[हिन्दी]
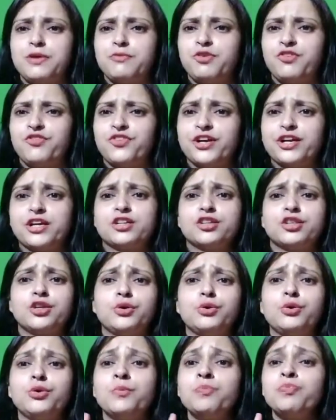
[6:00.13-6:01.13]
प्रिफर करते
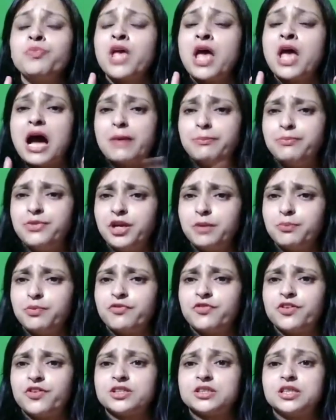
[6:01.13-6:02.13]
हो आप ड्रिंक
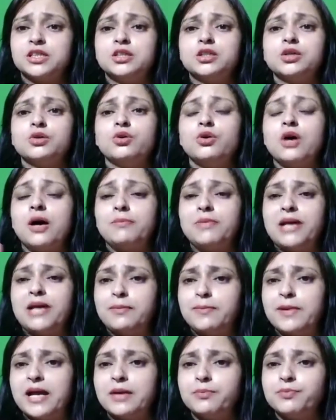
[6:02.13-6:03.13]
प्रिफर करते हो आप डाइट
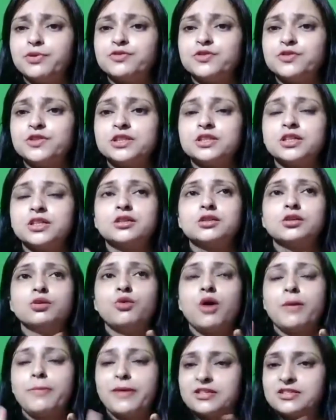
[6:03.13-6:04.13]
प्लान प्रिफर करते हो
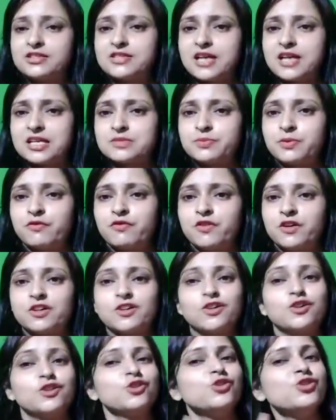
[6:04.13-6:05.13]
आप एक्सरसाइज प्रिफर
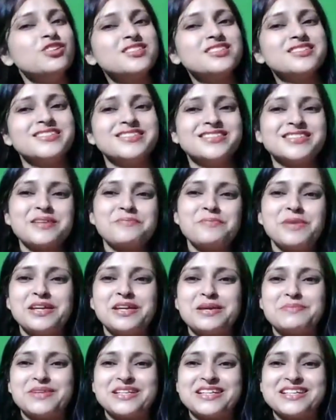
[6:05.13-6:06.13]
करते हो इस चीज़ से हमें
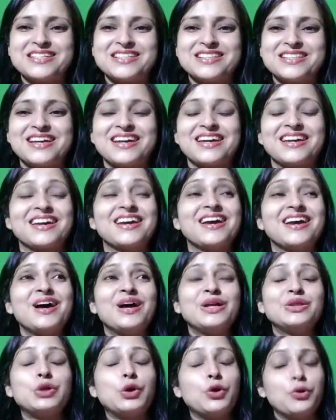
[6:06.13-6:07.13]
ये पता चलता है
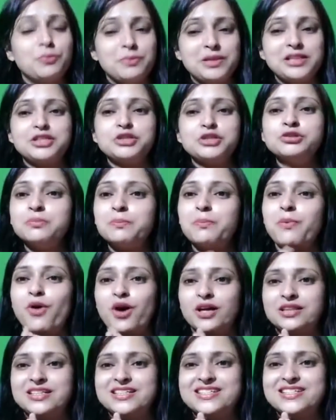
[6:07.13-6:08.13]
तो मिलती हूँ
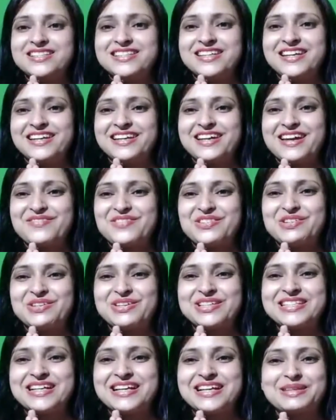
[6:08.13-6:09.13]
बहुत ही जल्दी एक नए वीडियो के
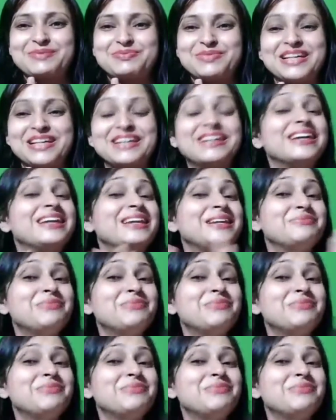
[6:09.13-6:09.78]
साथ तब तक के लिए